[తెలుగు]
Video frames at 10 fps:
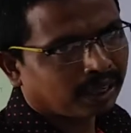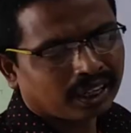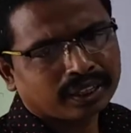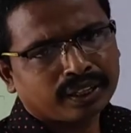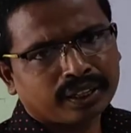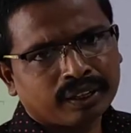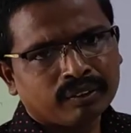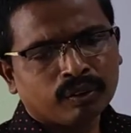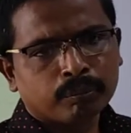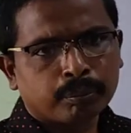బడాయి అంటే
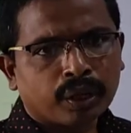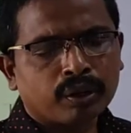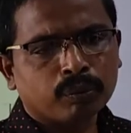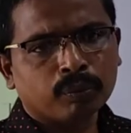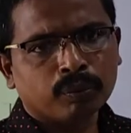పేరు